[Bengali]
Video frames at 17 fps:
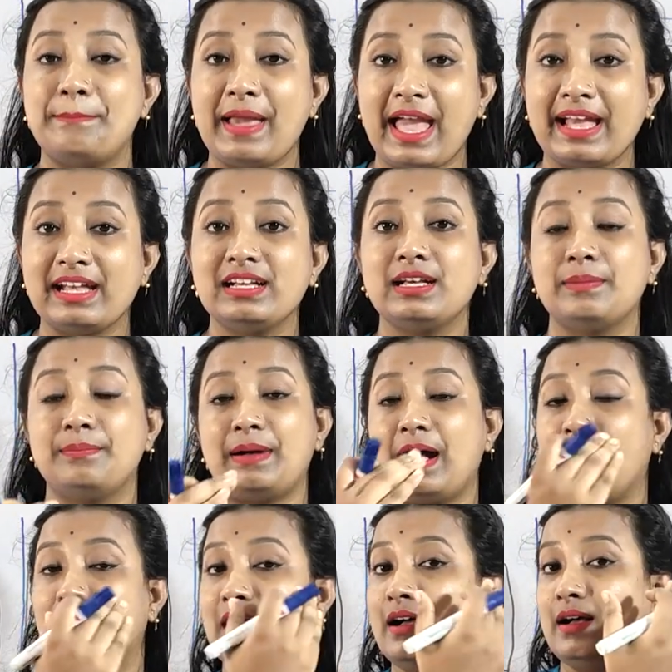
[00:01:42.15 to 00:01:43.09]
ব্যাংক
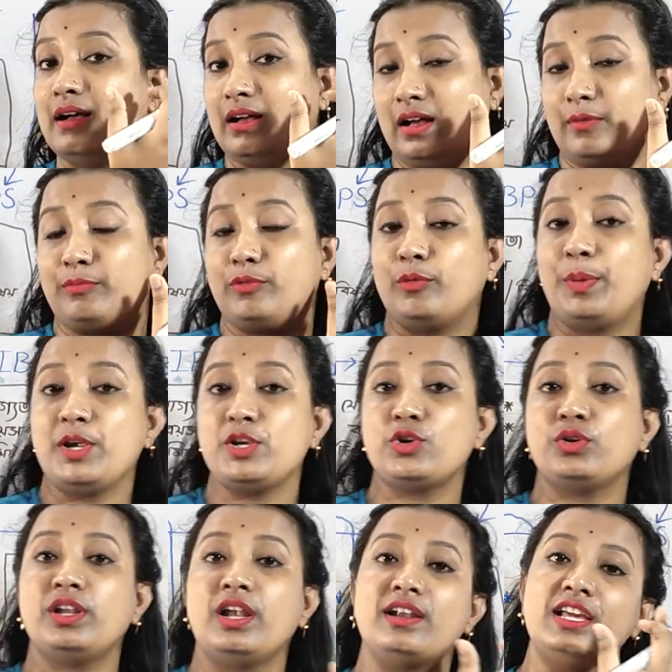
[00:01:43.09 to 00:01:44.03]
বা
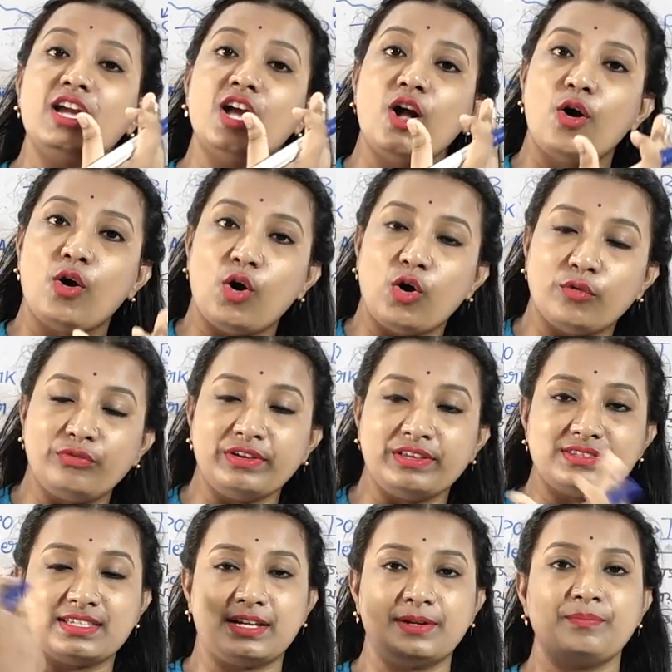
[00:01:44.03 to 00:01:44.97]
প্রফেশনারি
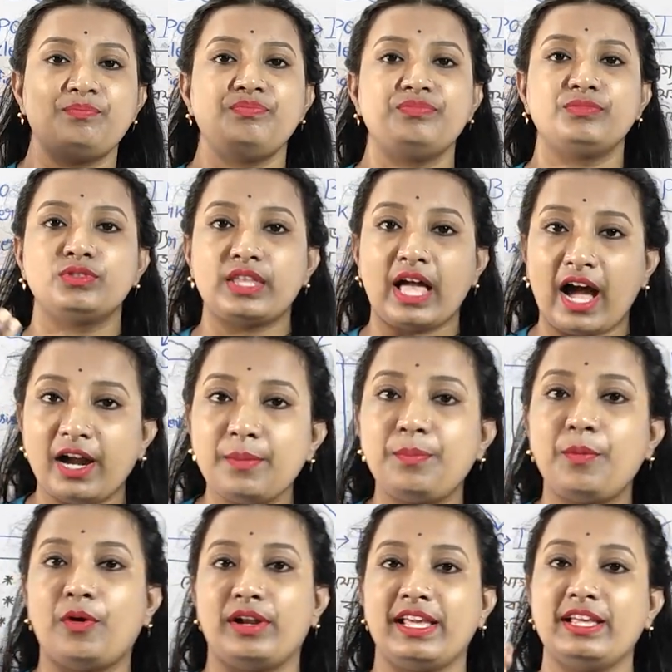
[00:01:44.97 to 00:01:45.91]
অফিসার
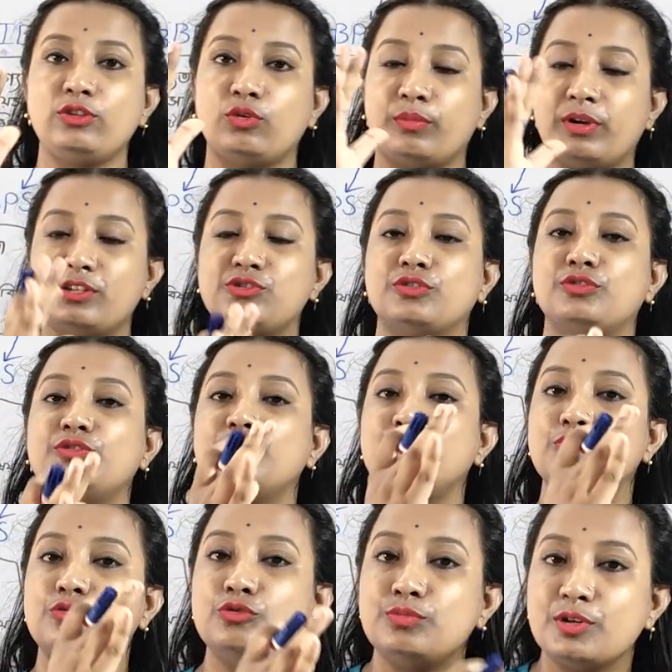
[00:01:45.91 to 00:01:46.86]
তারপরে তোমার যখন
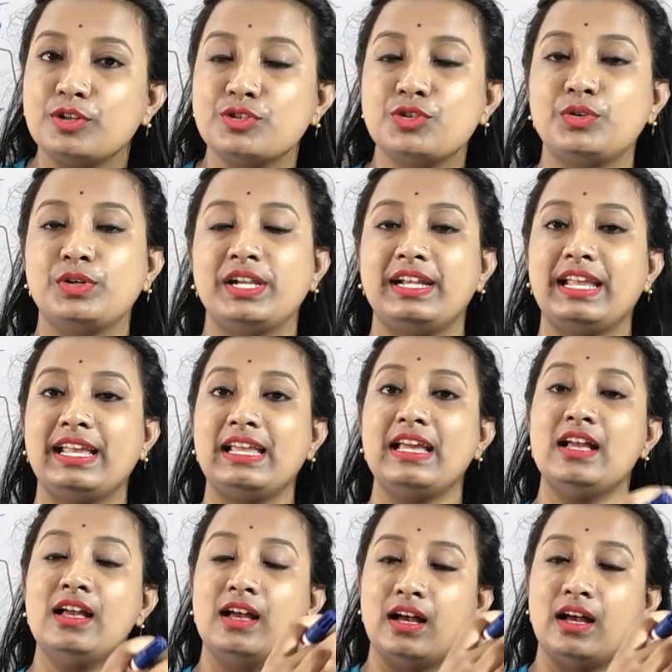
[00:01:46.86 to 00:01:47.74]
দু বছরের এই